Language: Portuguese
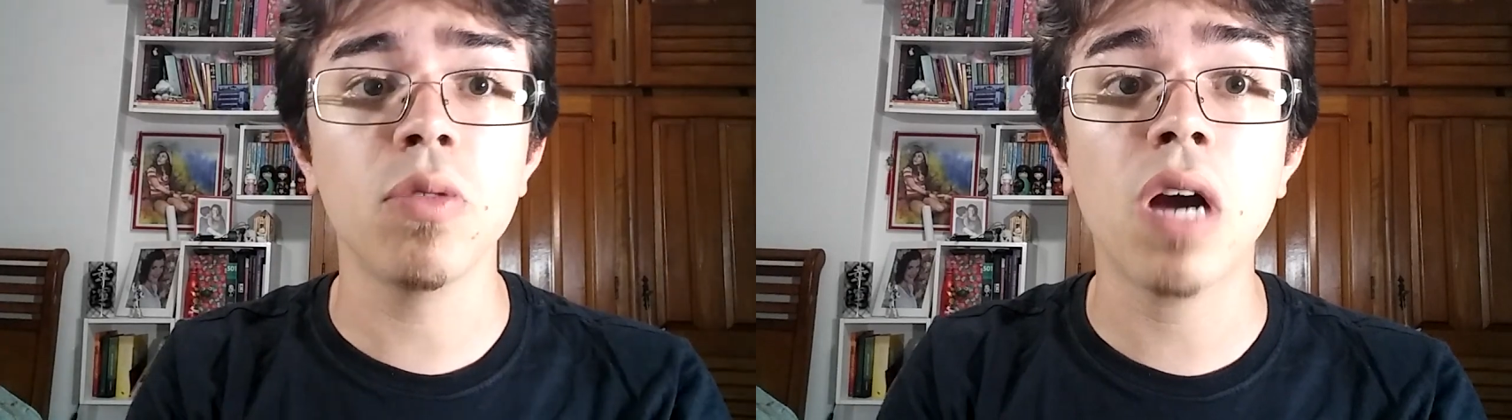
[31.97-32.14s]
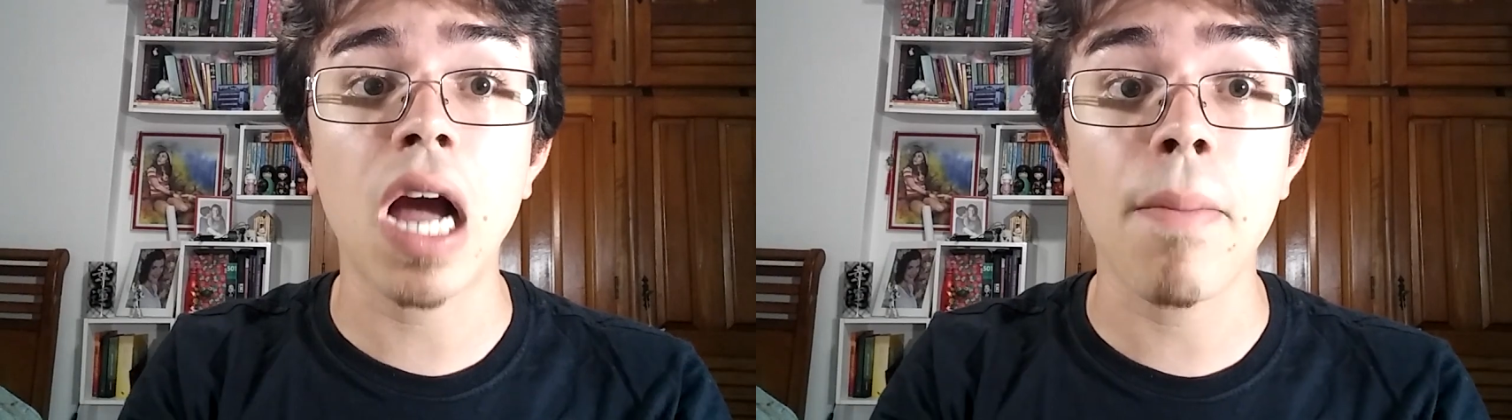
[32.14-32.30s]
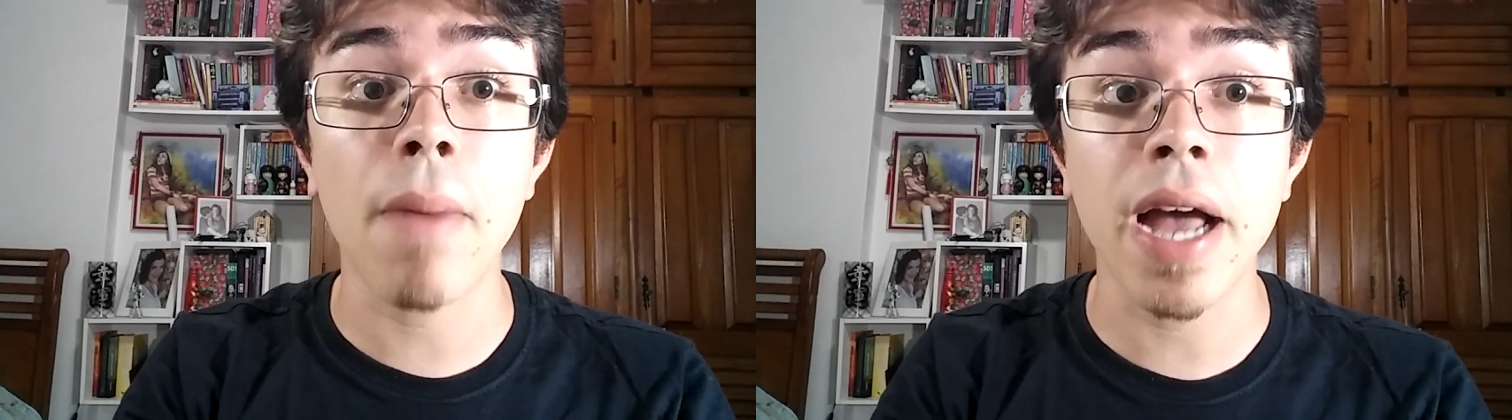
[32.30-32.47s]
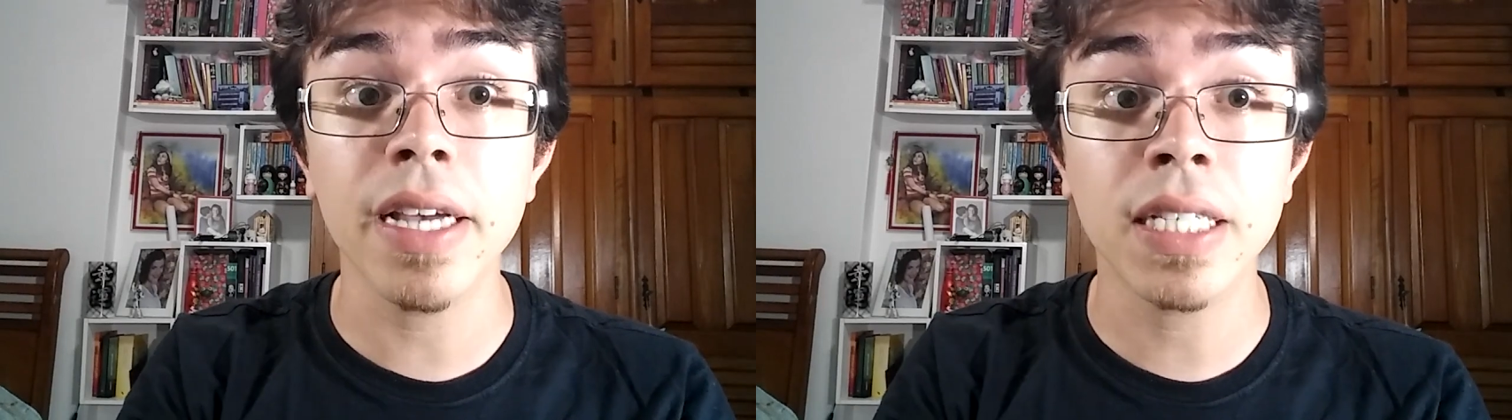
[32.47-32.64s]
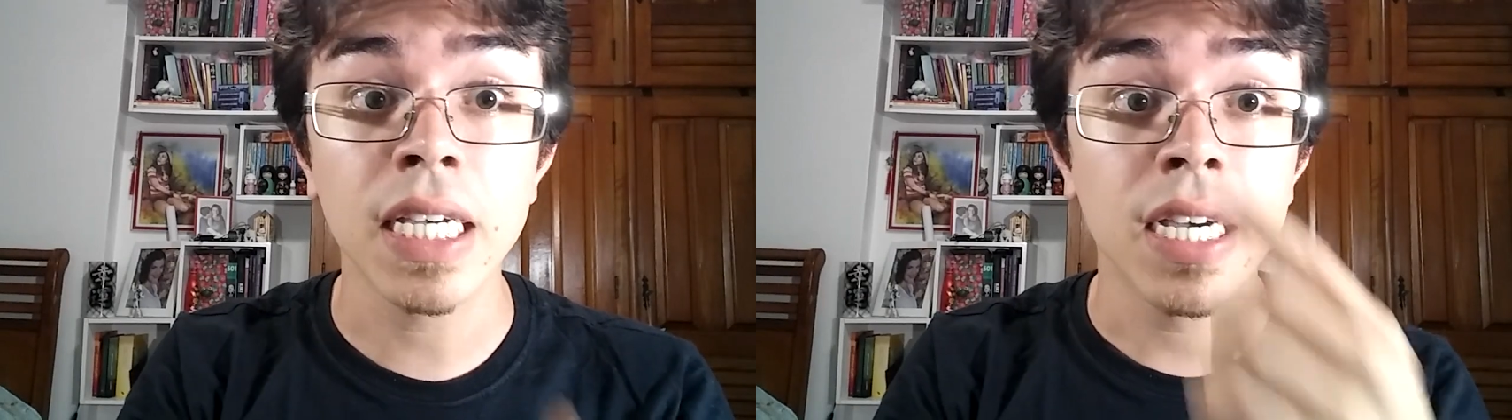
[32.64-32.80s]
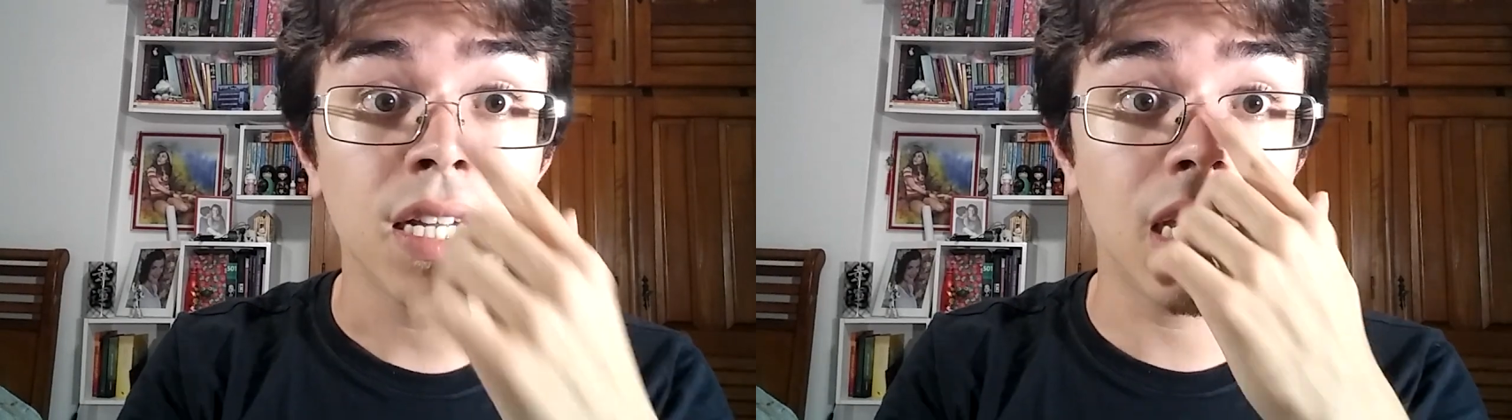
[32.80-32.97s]
e nunca
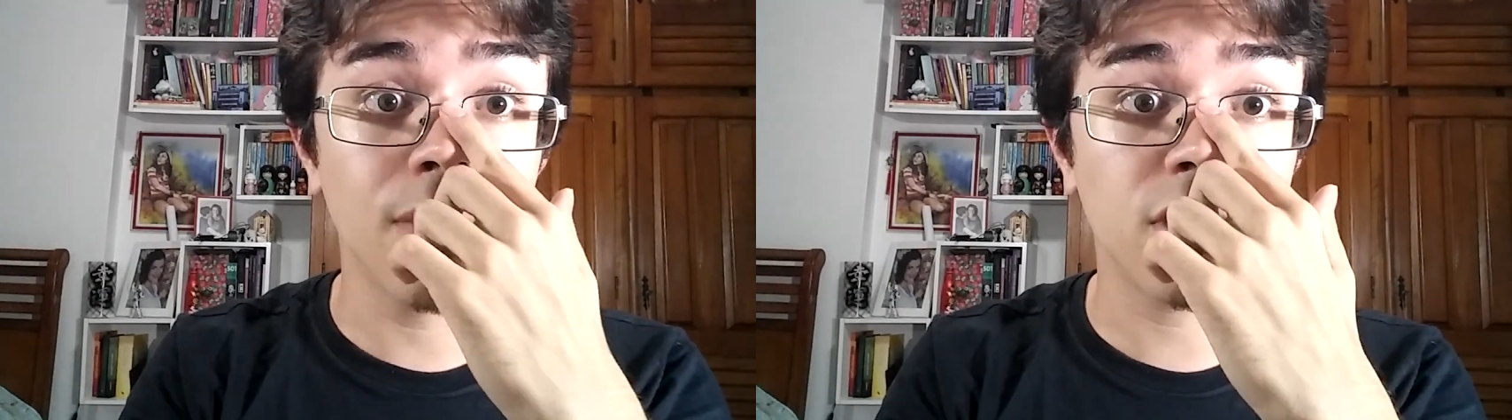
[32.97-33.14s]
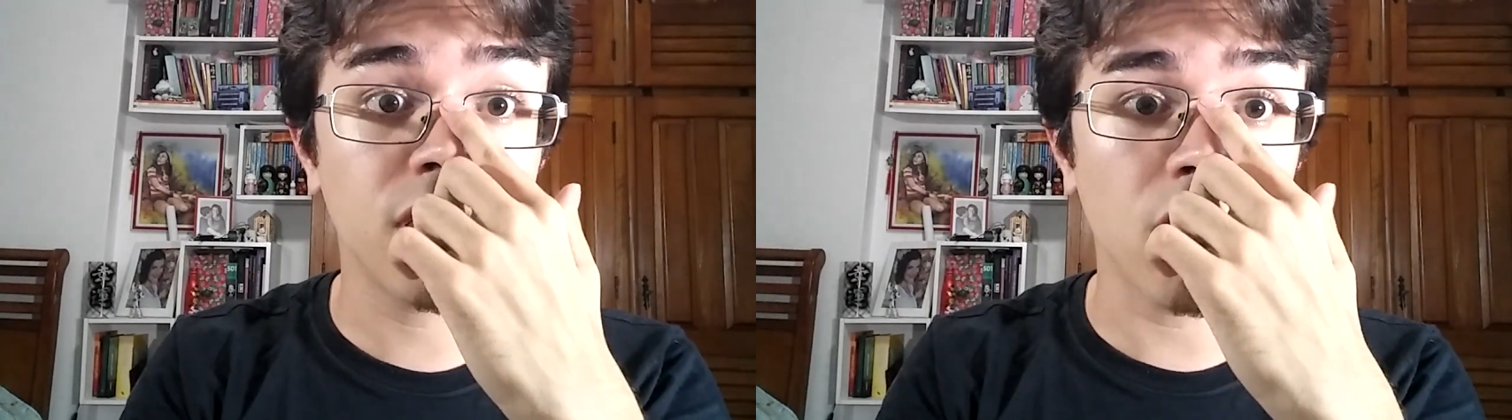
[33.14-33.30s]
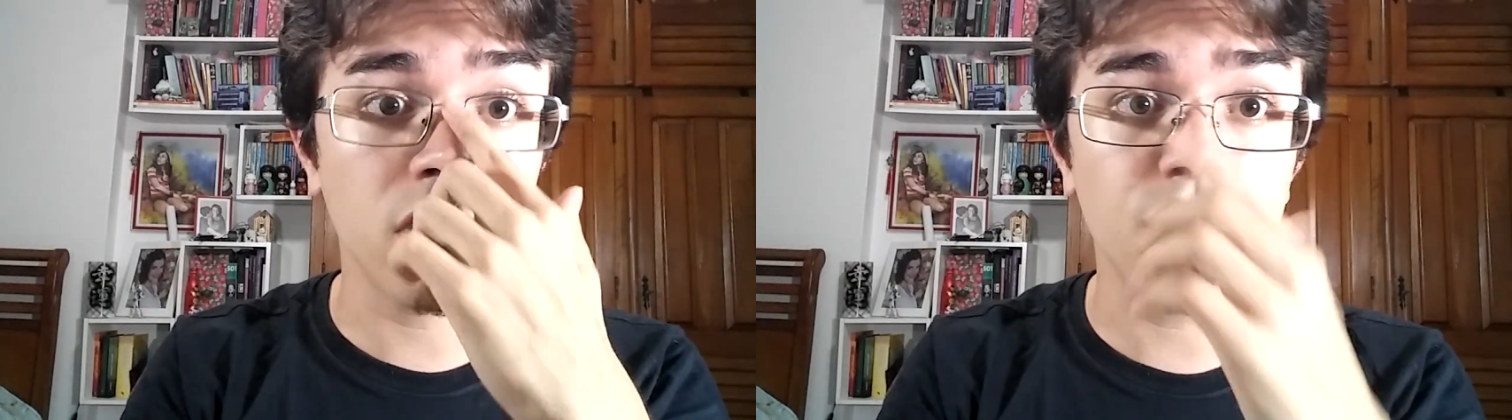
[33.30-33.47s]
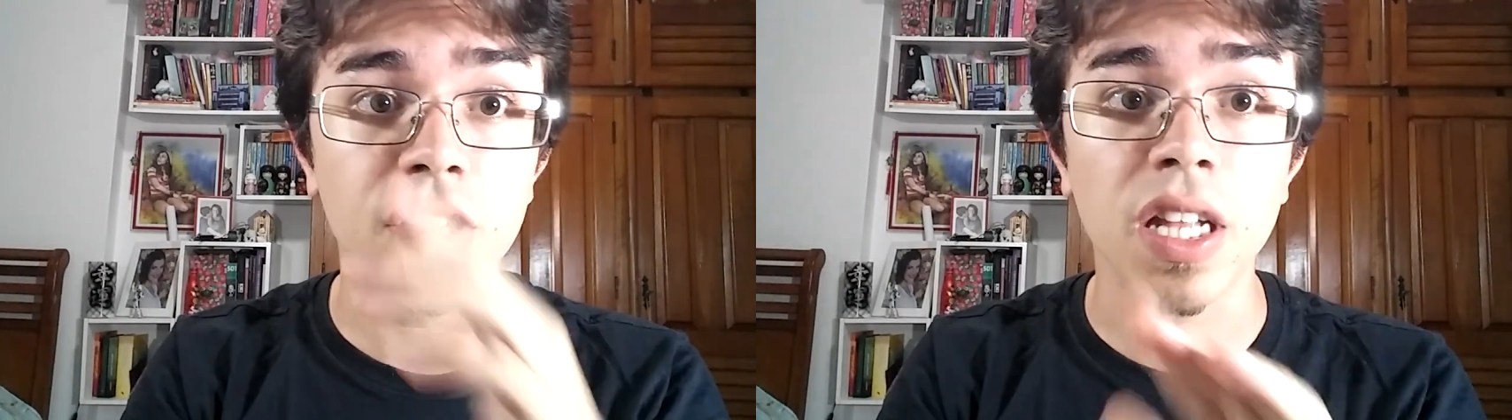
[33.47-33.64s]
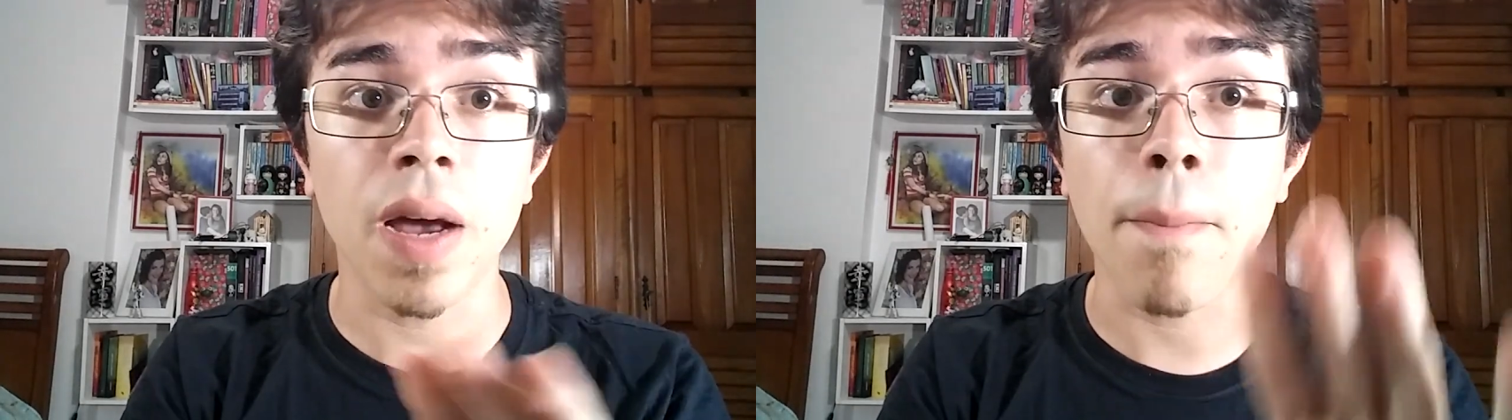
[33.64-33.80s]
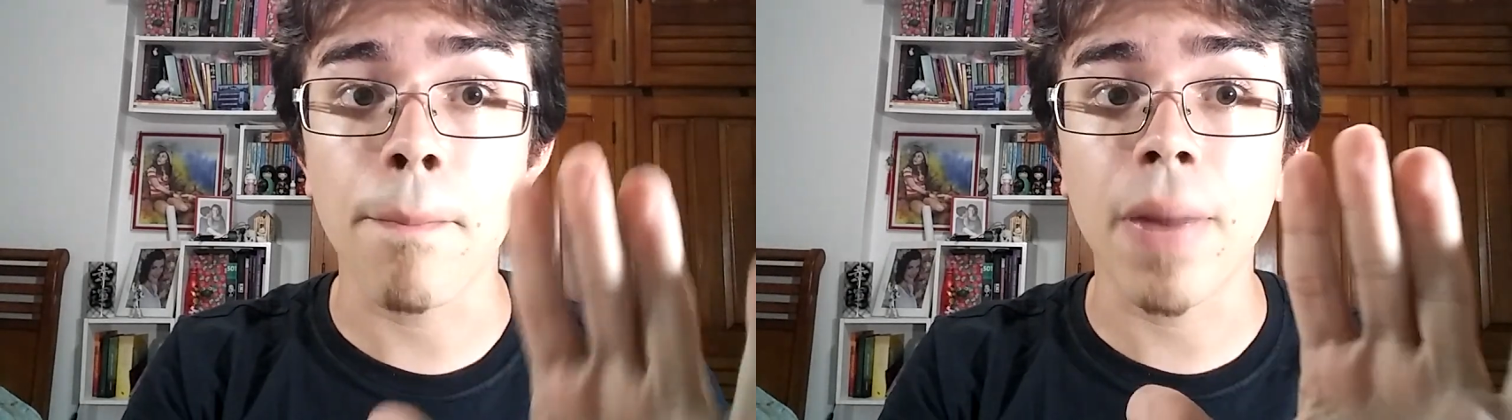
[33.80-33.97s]
mais demos sinal de vida.